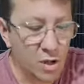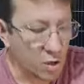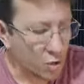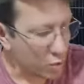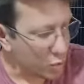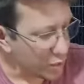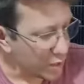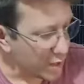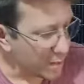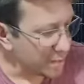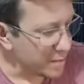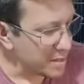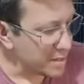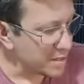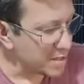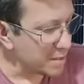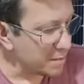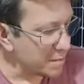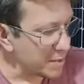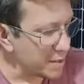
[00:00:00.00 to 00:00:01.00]
con una
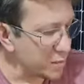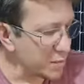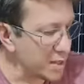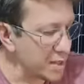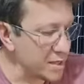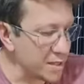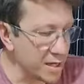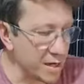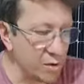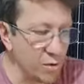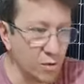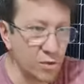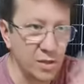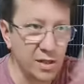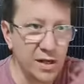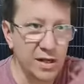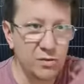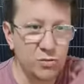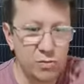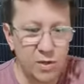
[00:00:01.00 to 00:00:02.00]
pinza amperométrica, vos
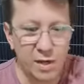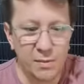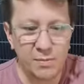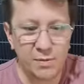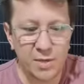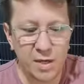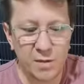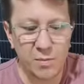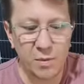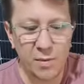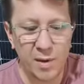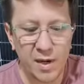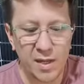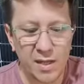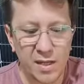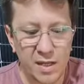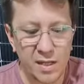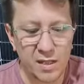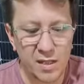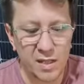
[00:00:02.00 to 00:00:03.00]
tenés una termomagnética